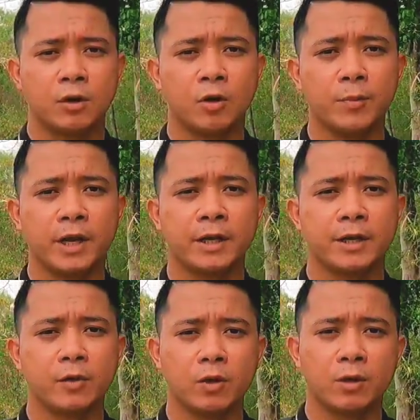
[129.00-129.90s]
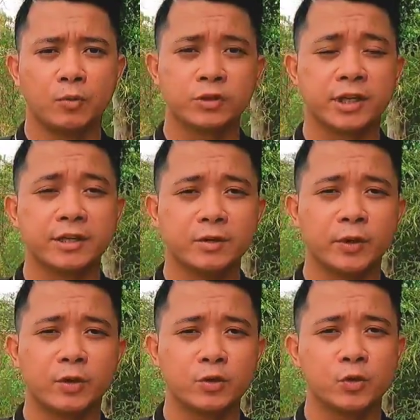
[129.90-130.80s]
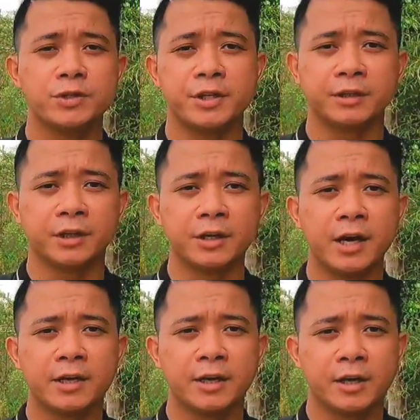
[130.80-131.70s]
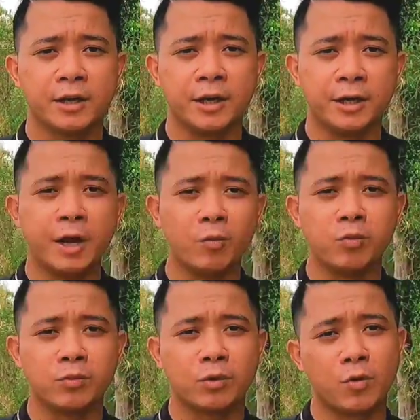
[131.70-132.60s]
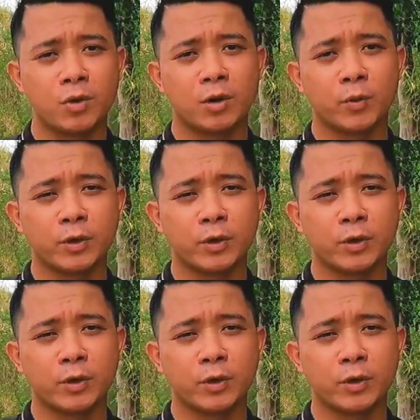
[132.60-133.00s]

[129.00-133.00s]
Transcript: Hôm nay, Đồng muốn dẫn quý cô chú anh chị tới đây để Đồng cùng à,